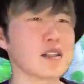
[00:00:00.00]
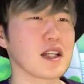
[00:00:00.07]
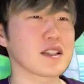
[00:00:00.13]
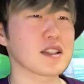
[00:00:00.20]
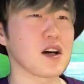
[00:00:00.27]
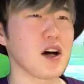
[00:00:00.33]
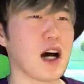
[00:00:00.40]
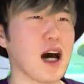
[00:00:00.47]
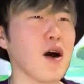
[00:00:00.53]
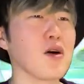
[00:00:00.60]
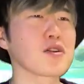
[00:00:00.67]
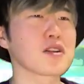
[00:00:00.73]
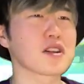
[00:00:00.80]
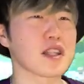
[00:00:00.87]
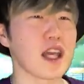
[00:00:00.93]
ナーさんを
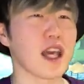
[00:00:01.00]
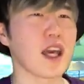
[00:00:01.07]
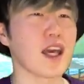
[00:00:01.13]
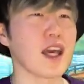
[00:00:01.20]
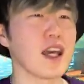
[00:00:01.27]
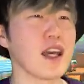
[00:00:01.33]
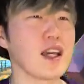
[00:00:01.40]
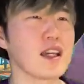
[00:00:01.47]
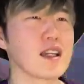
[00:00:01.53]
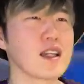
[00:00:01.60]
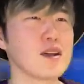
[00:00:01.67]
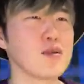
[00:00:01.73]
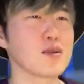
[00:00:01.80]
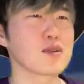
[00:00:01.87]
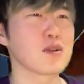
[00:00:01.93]
煽って
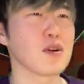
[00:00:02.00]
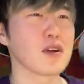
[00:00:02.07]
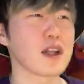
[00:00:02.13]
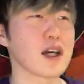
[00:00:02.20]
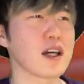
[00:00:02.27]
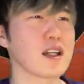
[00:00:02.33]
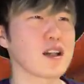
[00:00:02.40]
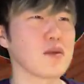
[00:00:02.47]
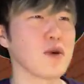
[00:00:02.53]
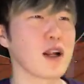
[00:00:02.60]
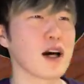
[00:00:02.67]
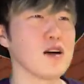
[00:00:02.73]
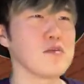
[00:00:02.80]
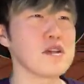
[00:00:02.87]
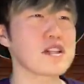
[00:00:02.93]
ギフトを投げても
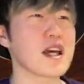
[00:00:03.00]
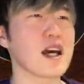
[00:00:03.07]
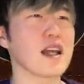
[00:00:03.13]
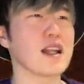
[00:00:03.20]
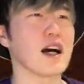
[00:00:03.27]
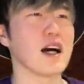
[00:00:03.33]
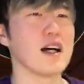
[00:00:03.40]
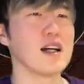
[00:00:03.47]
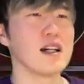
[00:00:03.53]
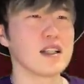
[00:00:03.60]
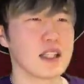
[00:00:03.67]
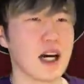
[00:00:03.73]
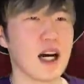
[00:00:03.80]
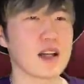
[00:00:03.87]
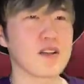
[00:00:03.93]
らうみたいな
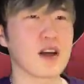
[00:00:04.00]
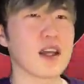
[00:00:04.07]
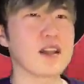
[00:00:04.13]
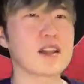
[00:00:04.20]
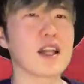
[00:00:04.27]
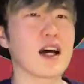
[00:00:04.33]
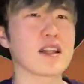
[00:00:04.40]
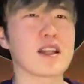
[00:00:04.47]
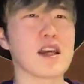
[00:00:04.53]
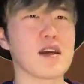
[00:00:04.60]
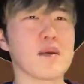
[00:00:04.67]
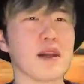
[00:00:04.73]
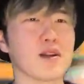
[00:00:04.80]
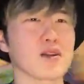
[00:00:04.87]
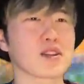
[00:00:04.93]
なあの
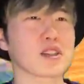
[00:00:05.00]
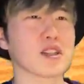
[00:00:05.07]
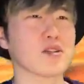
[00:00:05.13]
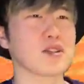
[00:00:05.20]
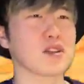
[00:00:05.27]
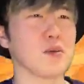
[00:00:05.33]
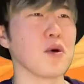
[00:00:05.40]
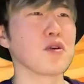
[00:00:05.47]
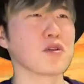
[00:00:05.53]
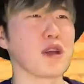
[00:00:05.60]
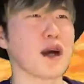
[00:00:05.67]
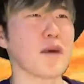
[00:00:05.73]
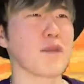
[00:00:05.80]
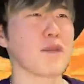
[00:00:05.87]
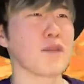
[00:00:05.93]
エンターテインメントしてる人もおる
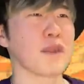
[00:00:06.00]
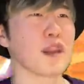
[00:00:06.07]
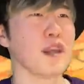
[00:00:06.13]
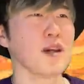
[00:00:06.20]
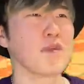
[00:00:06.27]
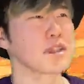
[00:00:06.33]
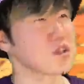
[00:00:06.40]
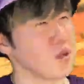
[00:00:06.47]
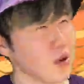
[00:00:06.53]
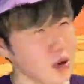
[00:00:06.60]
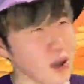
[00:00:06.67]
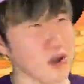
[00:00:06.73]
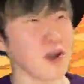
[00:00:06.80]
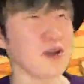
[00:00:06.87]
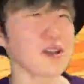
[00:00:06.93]
やんそう
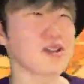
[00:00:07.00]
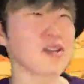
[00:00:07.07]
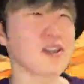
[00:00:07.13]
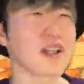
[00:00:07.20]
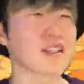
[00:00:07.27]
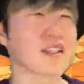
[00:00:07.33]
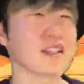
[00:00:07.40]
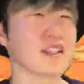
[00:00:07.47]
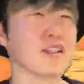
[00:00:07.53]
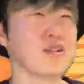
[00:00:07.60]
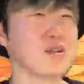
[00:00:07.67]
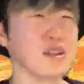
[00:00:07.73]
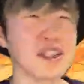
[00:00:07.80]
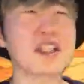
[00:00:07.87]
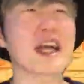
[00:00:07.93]
いう人たちに
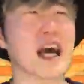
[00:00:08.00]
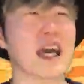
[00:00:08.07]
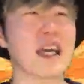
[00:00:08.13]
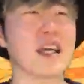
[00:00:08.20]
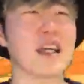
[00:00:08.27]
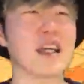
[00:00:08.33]
言いたい